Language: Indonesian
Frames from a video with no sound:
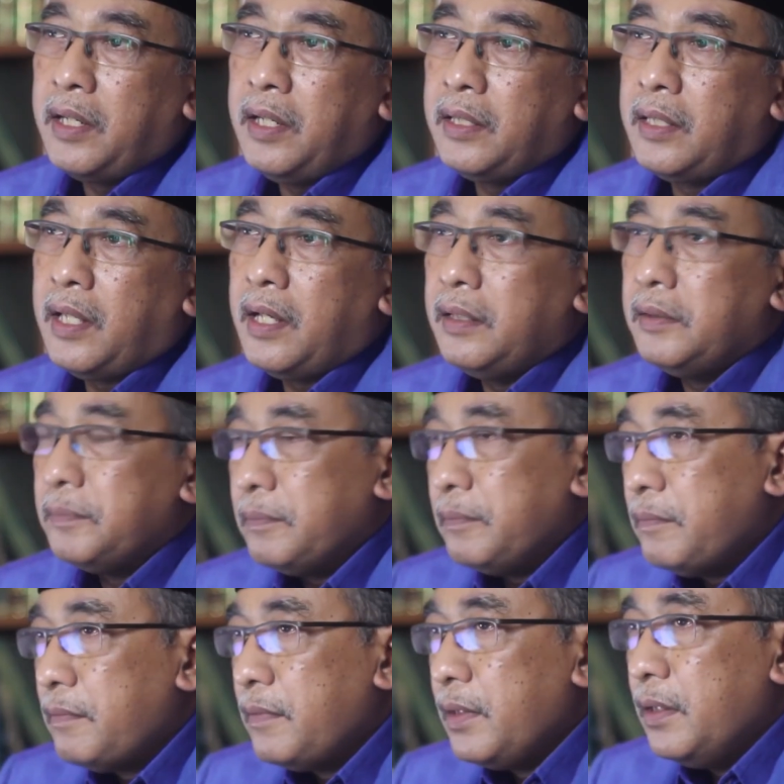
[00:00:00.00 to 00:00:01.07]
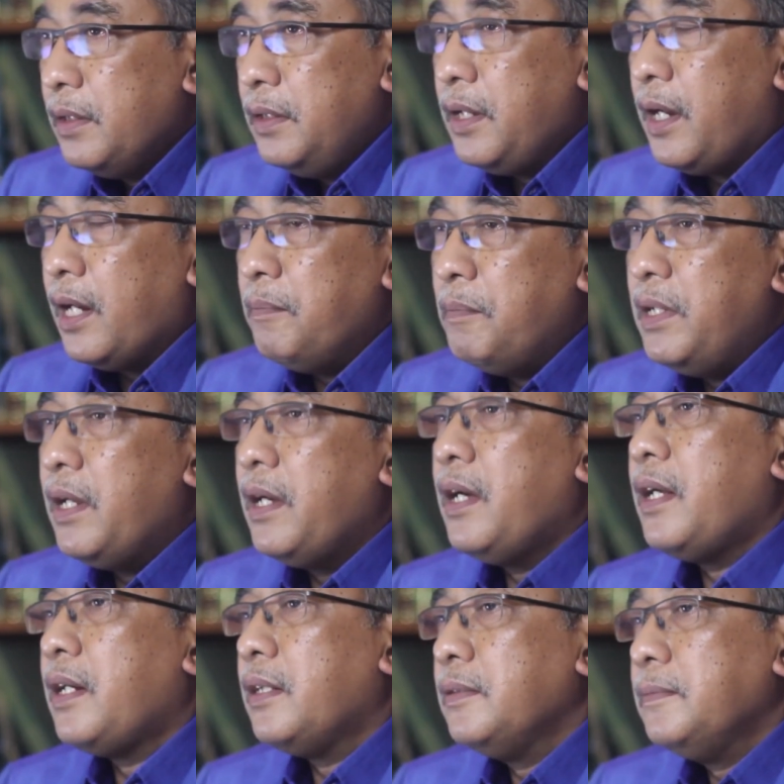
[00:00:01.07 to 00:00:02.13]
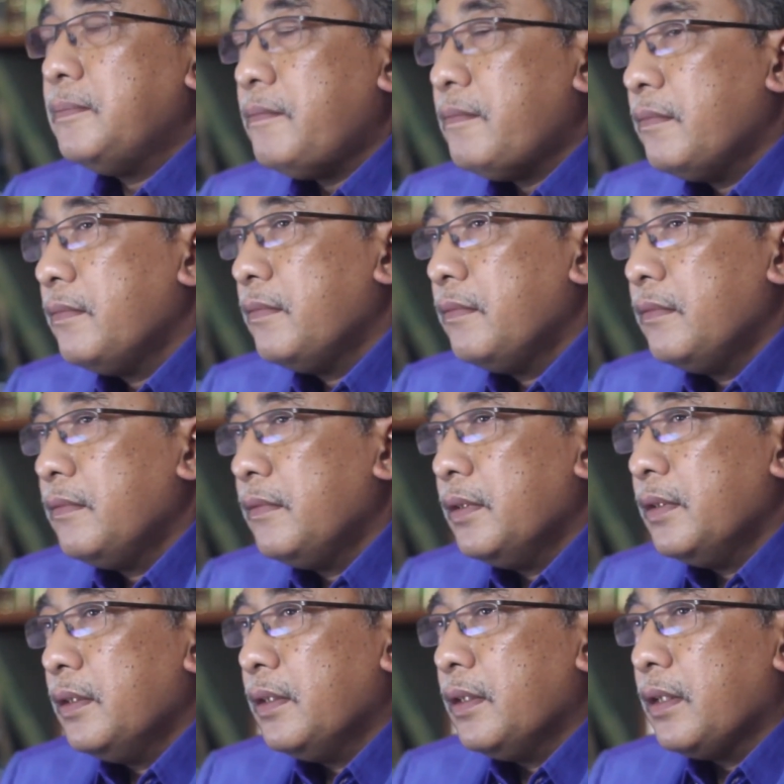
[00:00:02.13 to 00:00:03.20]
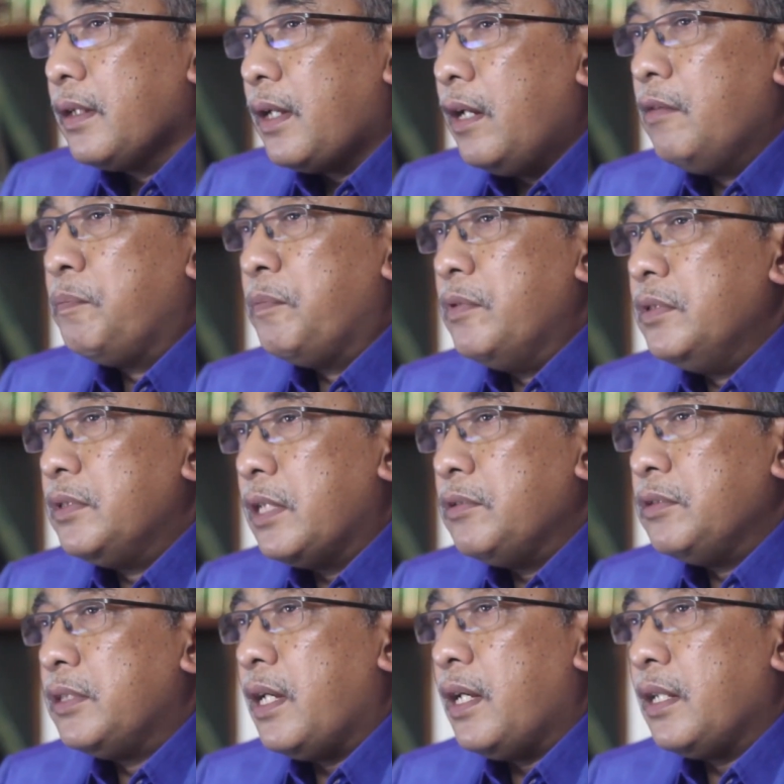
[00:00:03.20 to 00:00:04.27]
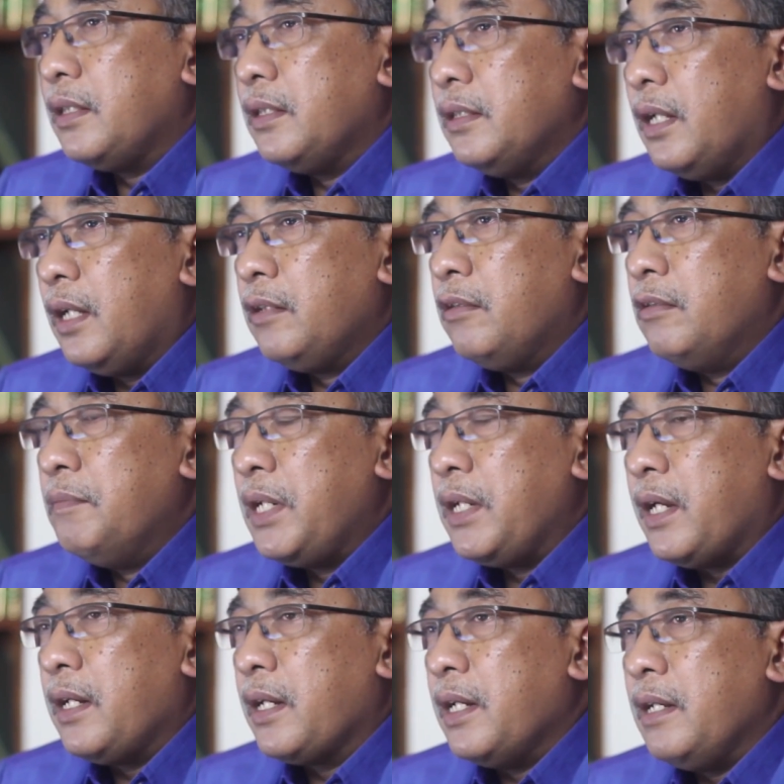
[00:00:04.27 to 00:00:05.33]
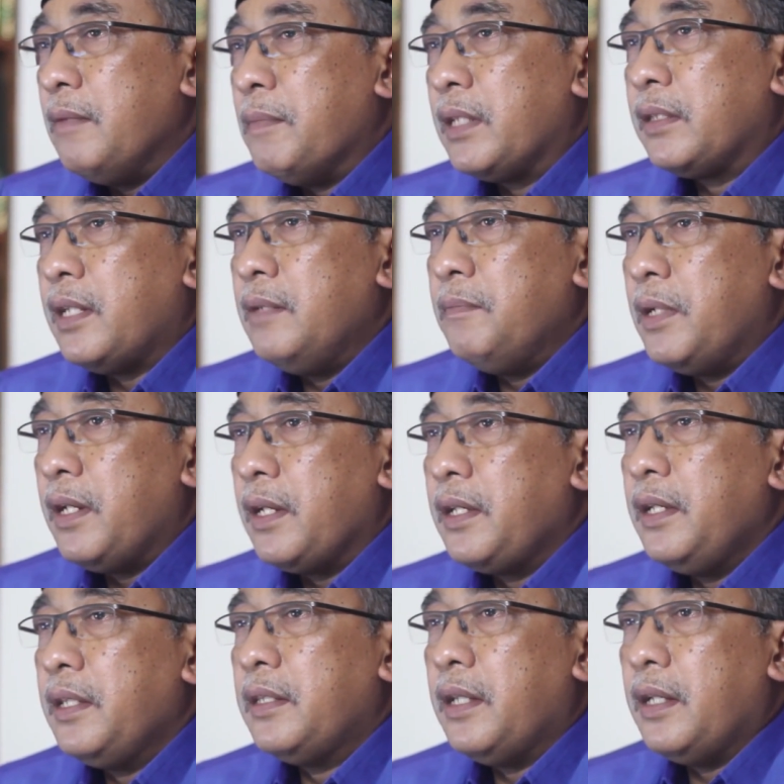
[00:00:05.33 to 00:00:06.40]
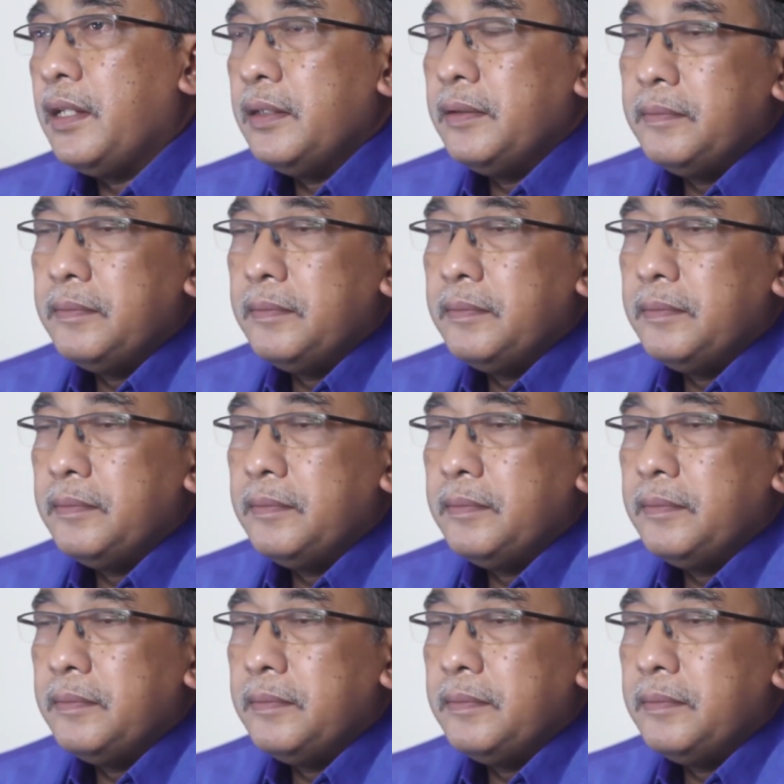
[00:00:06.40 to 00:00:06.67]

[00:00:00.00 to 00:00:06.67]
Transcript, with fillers: kita dengan benar Kalaupun satu saat Allah berikan kenikmatan pada kita,